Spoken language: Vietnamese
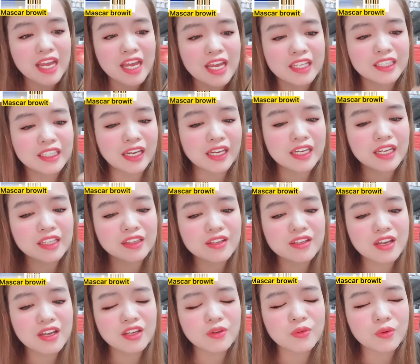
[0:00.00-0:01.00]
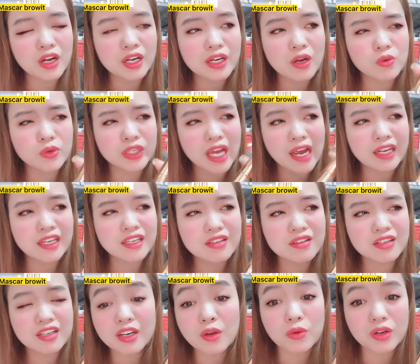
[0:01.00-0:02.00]
tại vì cái thiết kế của nó cái đầu chảy như
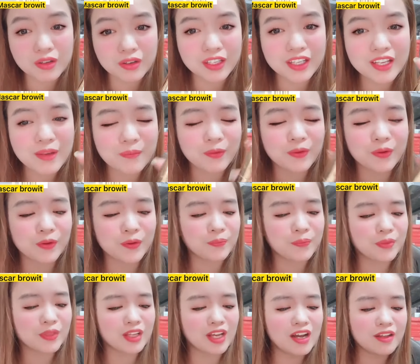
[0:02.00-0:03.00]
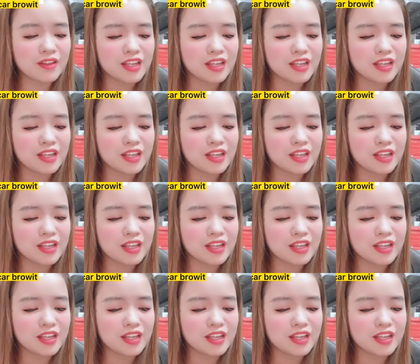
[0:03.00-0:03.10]
cái đầu lượt vậy nha mọi người đó